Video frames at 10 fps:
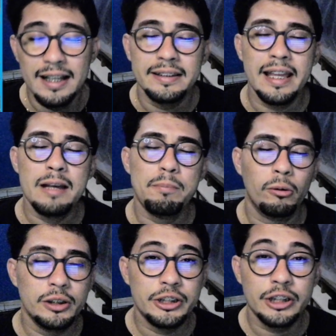tem
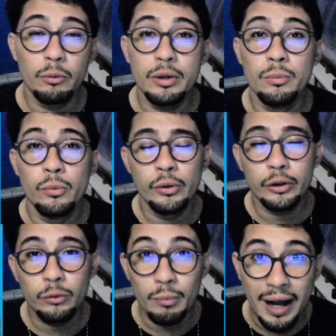paulistão e
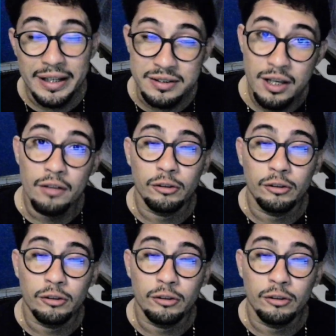muito mais.